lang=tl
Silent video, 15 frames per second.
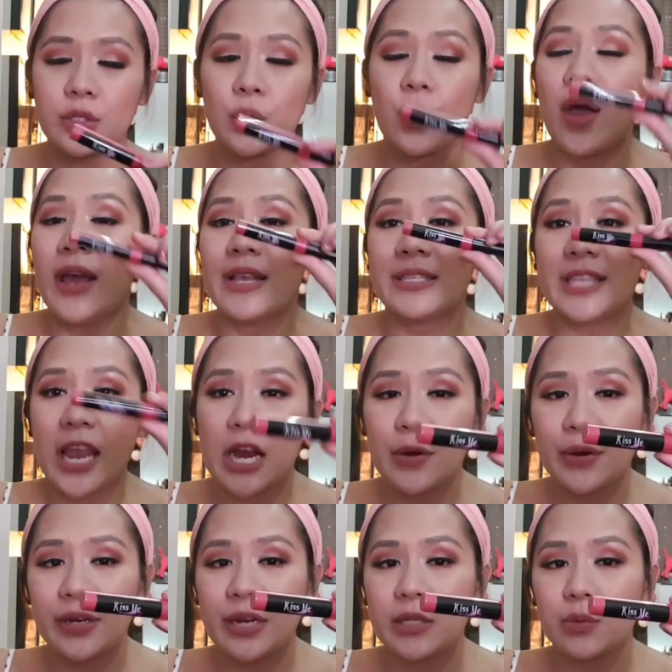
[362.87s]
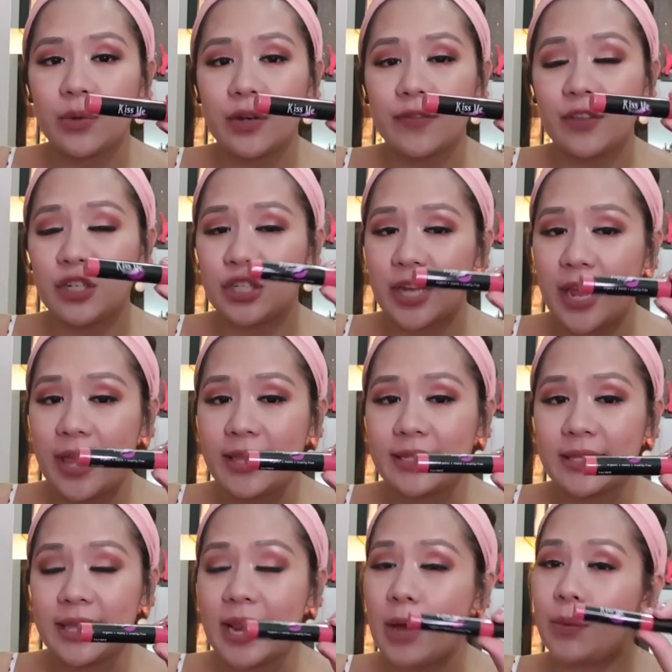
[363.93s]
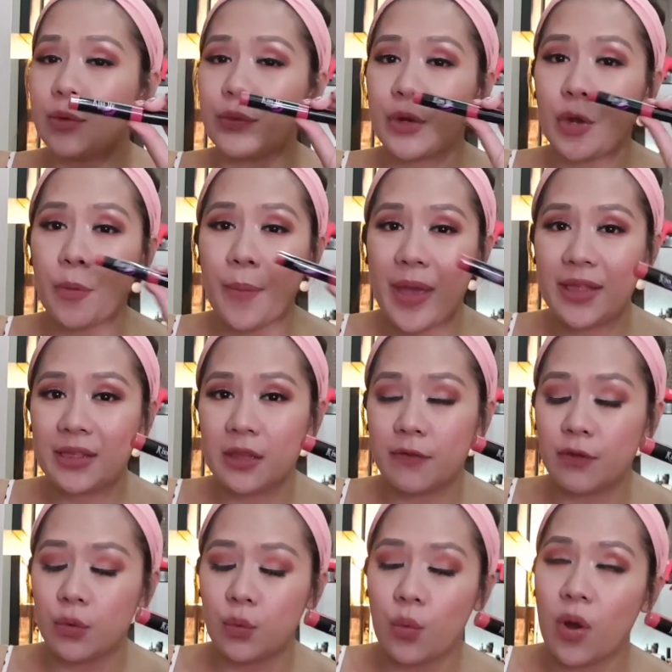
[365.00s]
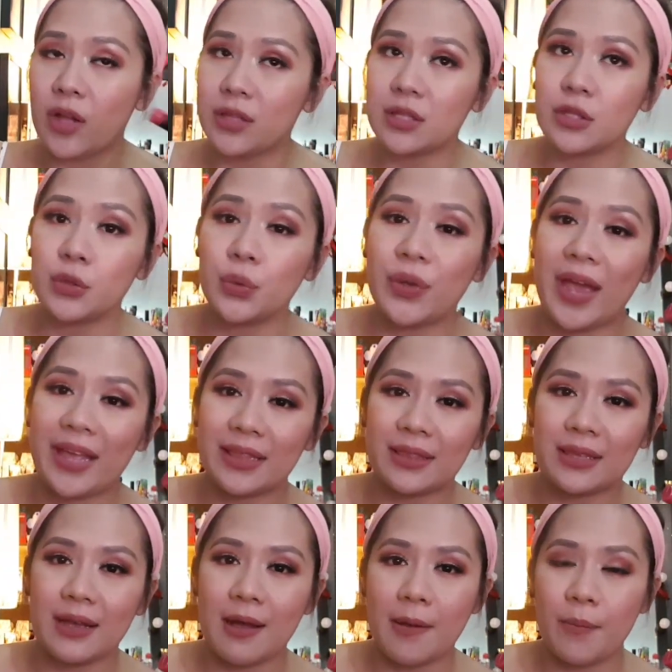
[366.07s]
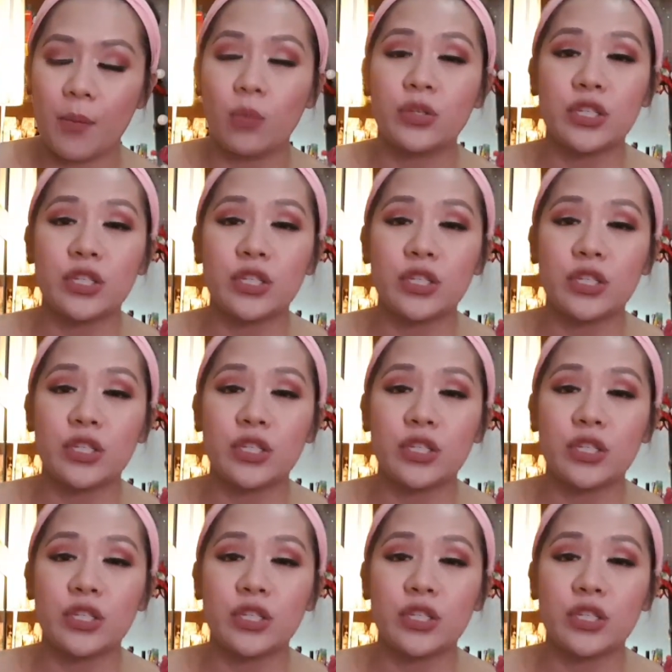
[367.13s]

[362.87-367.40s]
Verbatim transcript: So, Sacred is one of the shades that I will recommend if you want to get um,